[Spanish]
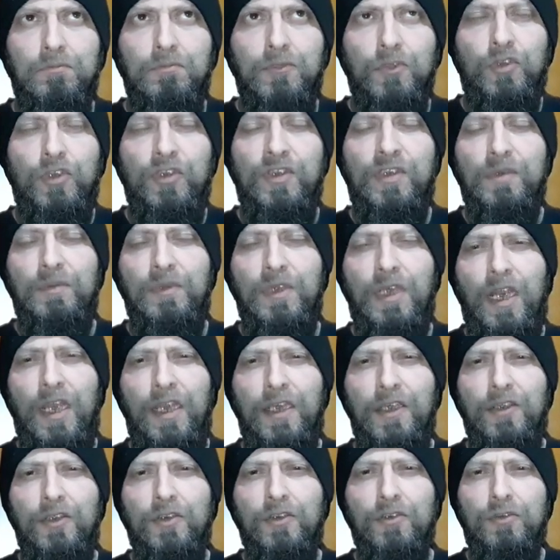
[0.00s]
no sé si
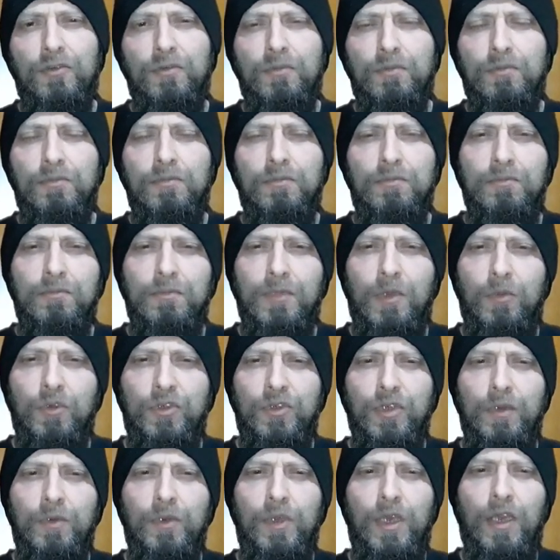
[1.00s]
milenios,
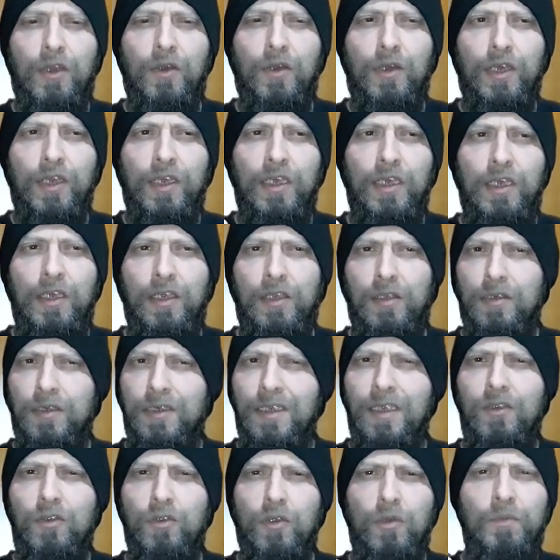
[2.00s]
vamos a, me a corregir,
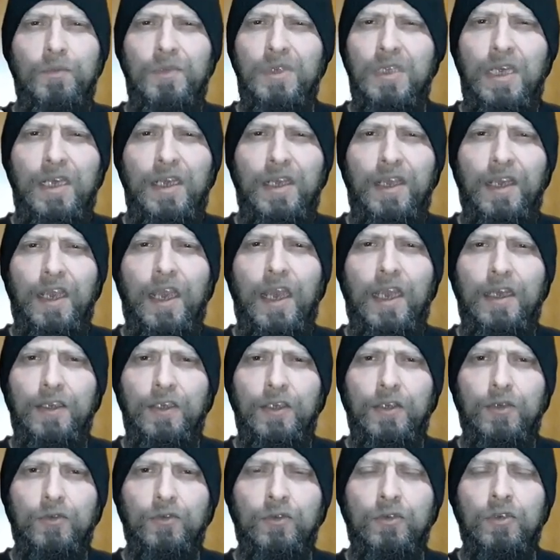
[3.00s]
tantos miles de
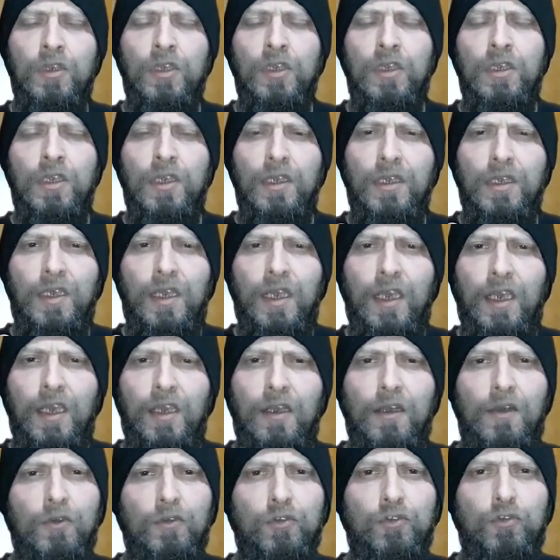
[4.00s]
años que
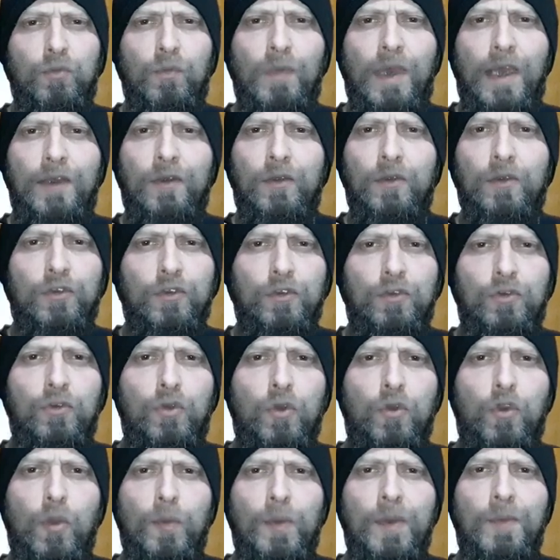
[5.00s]
los humanos
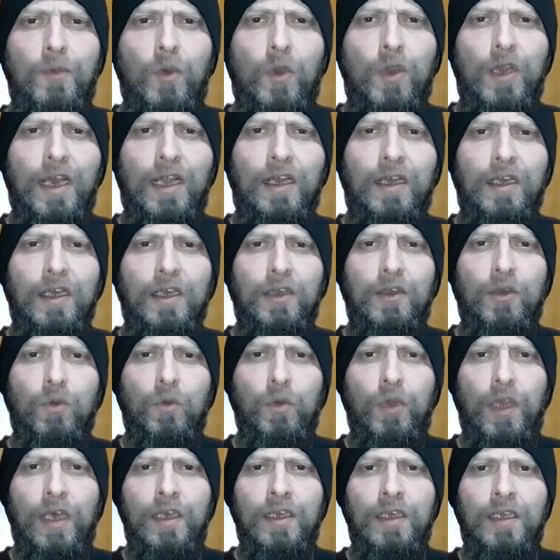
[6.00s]
no comemos carne
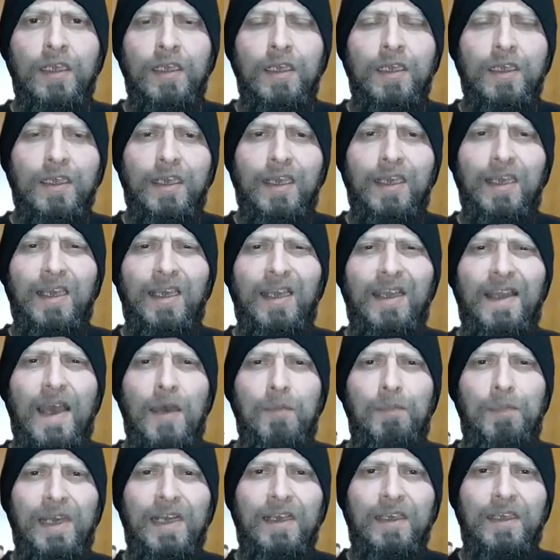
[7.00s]
cruda, que
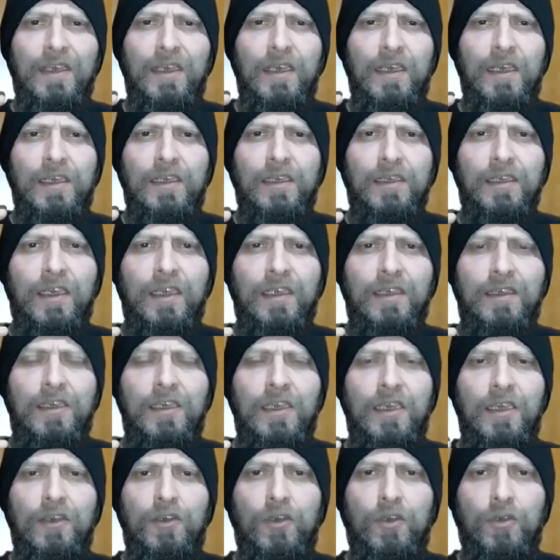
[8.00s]
la parte del
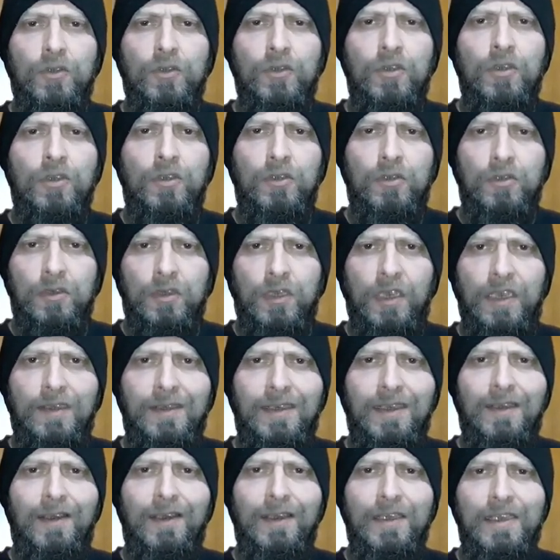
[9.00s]
intestino que
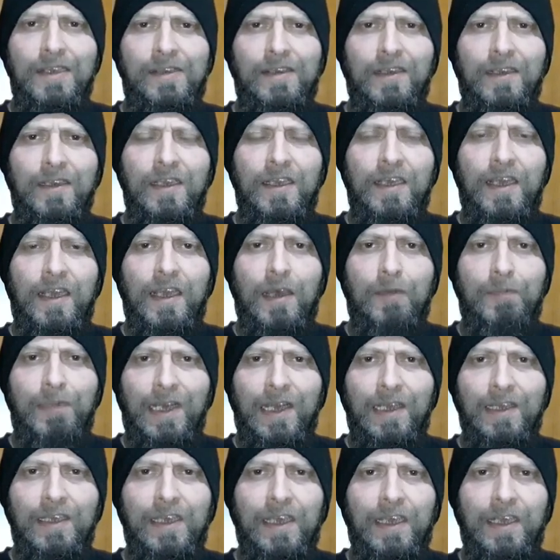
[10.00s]
estaba diseñada para
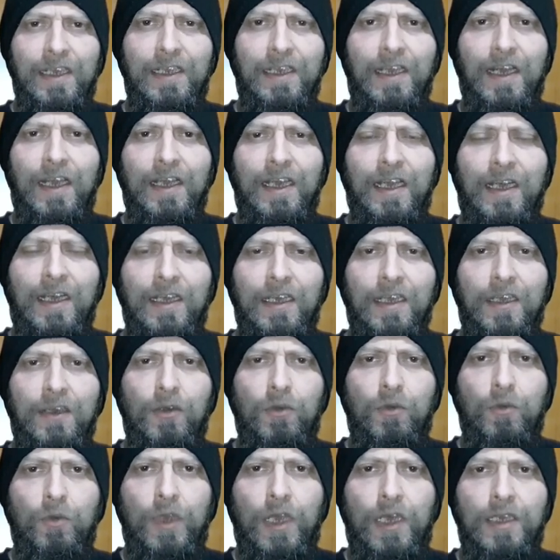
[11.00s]
digerir la carne
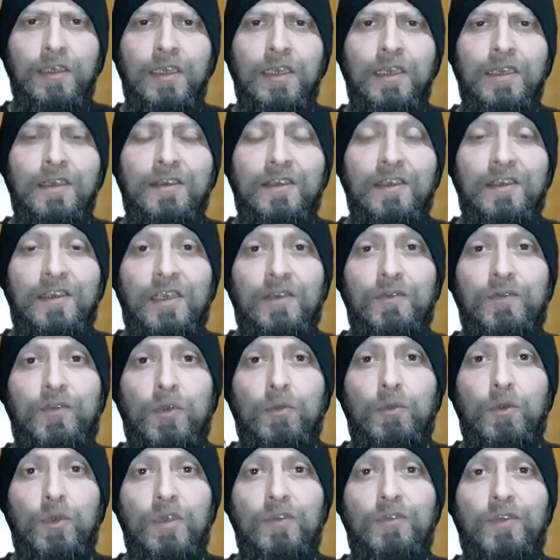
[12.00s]
cruda se
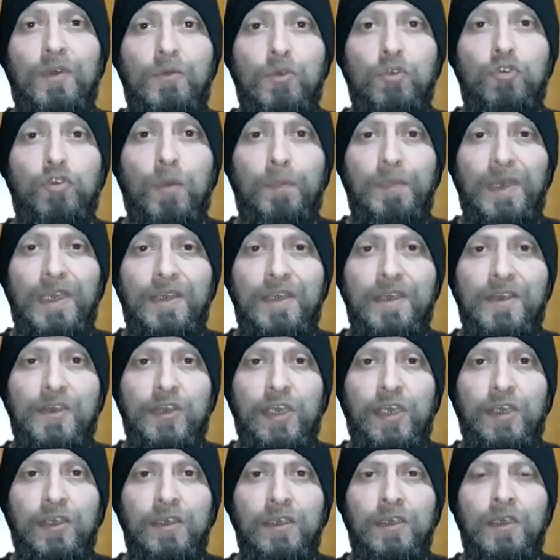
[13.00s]
transformó en el famoso
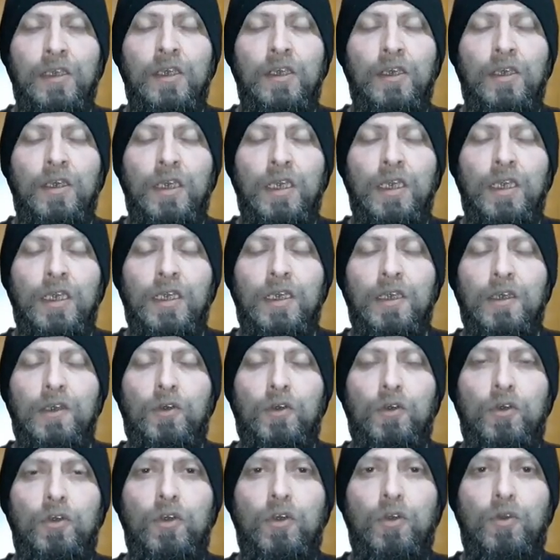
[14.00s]
apéndice.
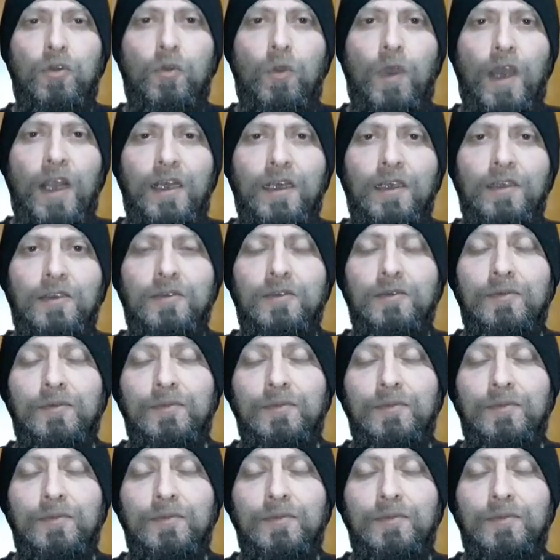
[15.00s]
Con lo cual,